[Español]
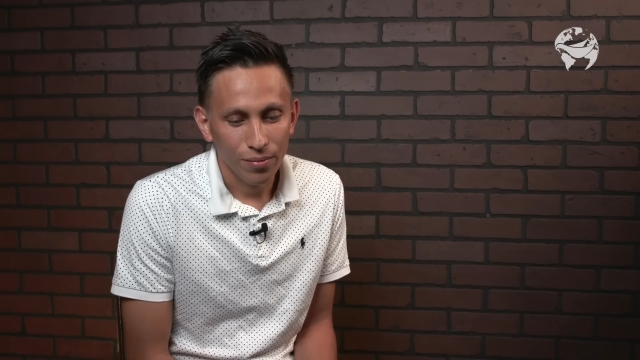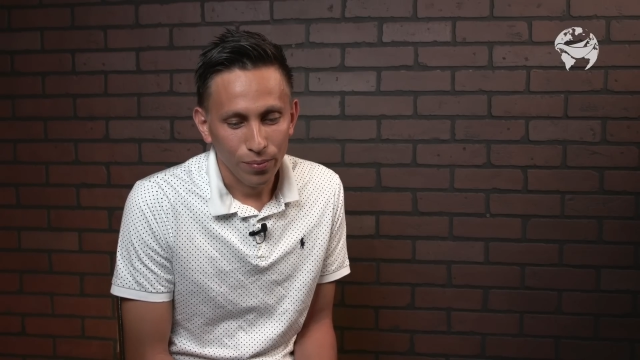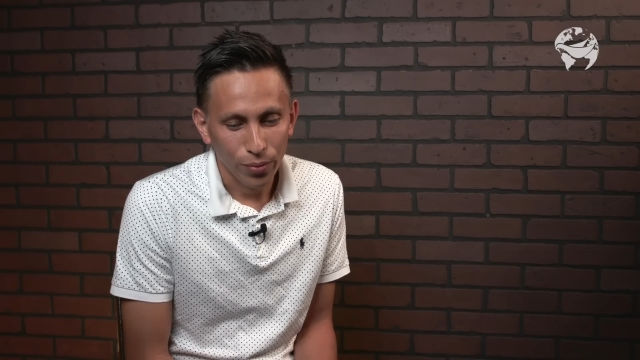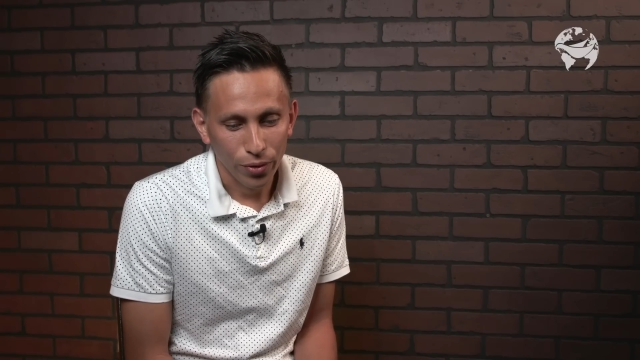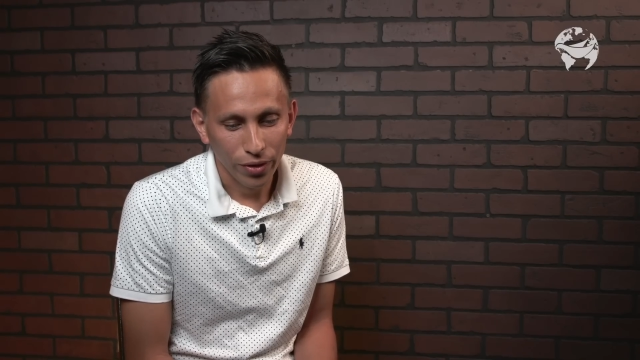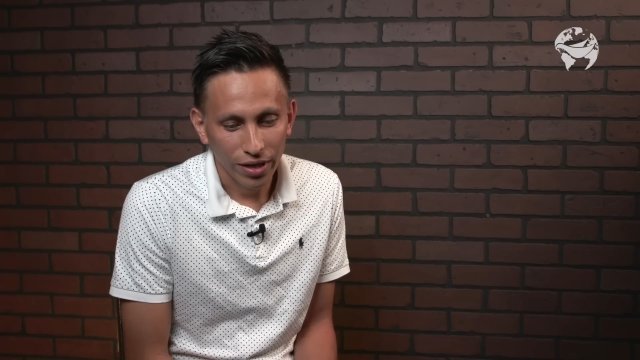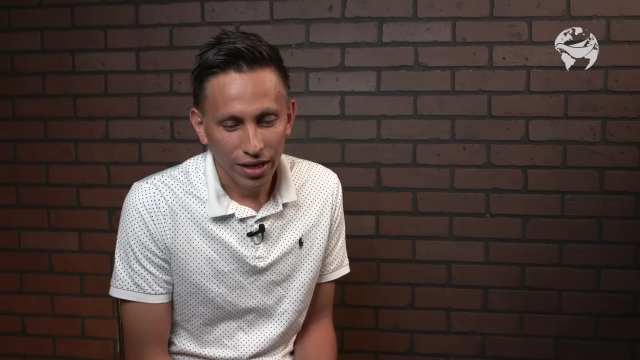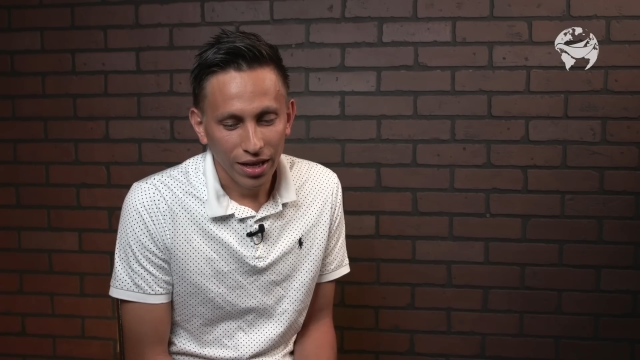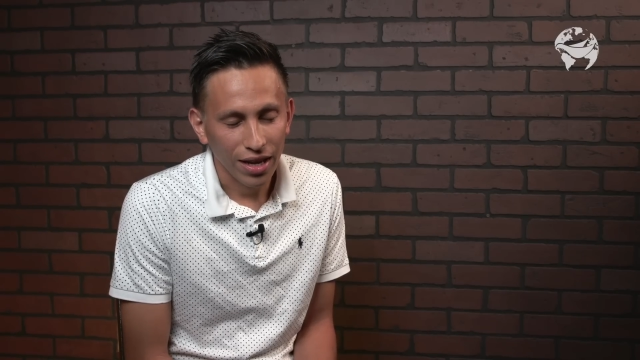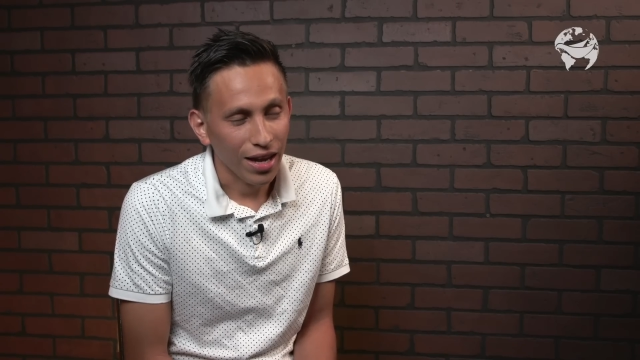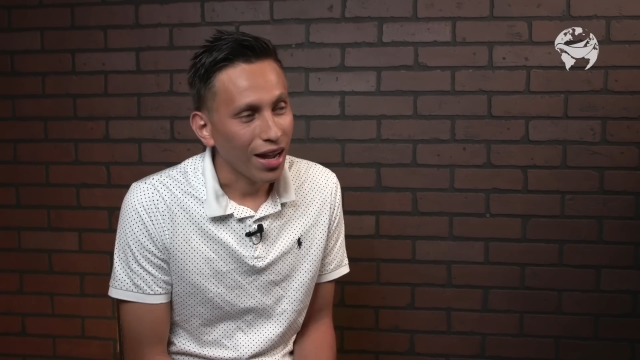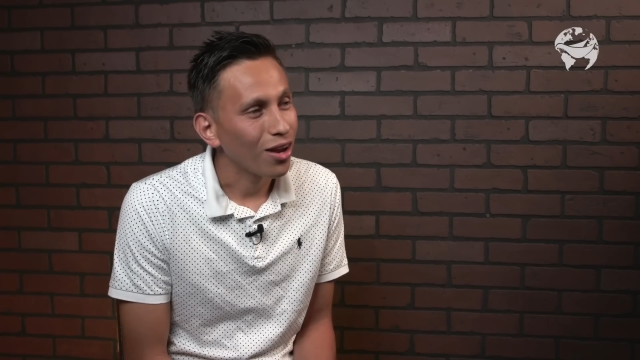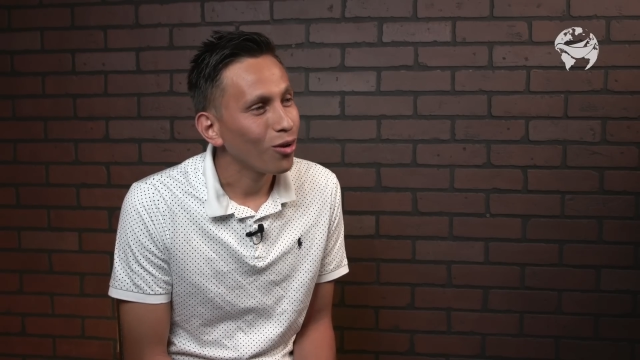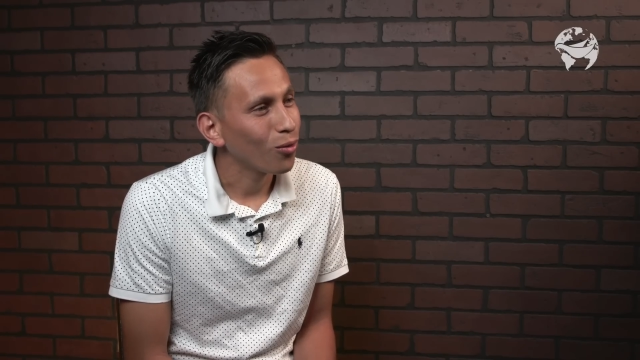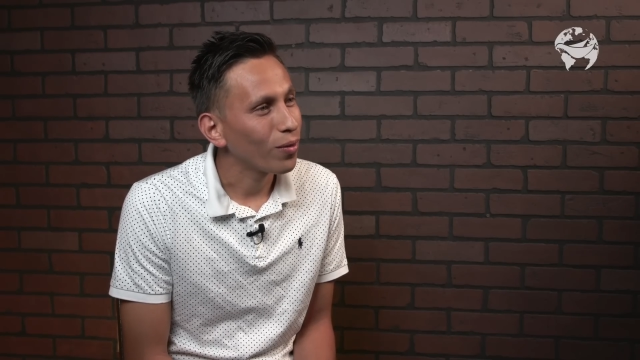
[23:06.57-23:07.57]
porque
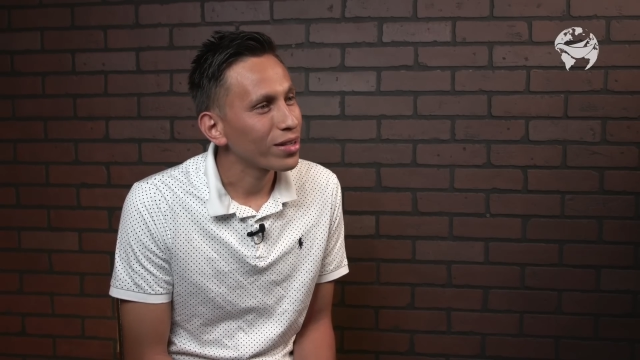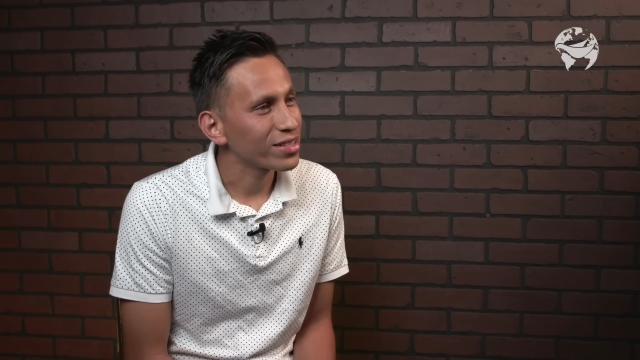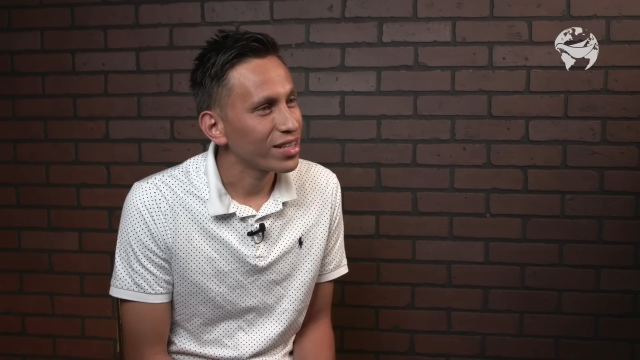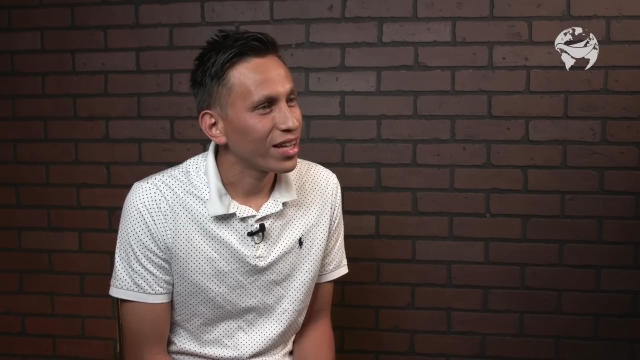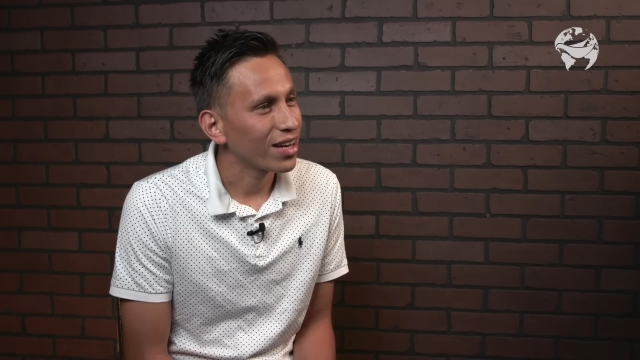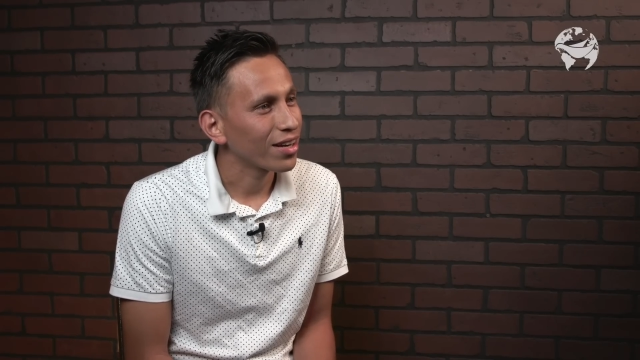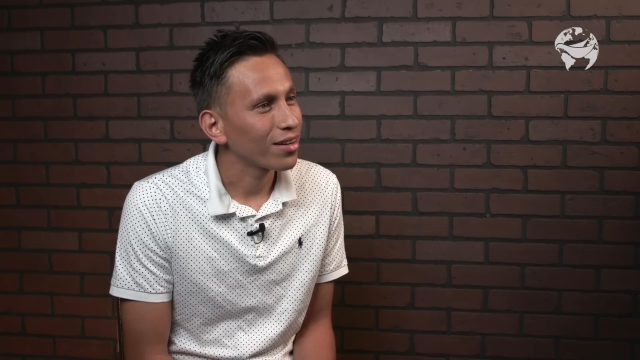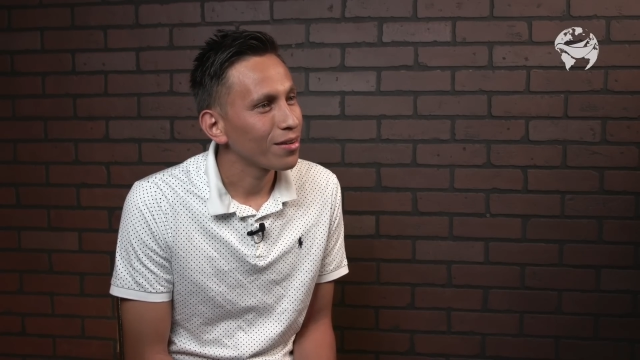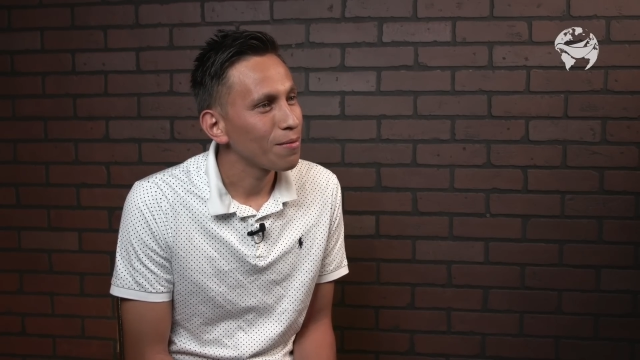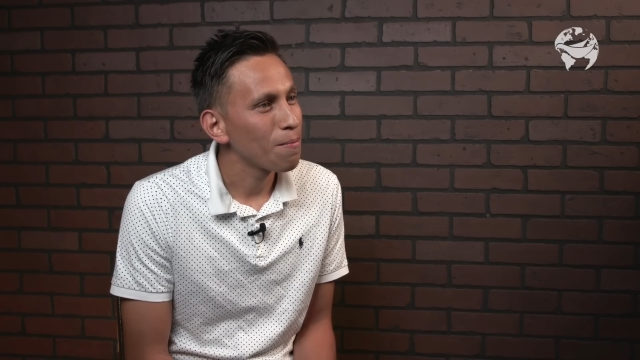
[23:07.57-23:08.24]
Él lo va a hacer.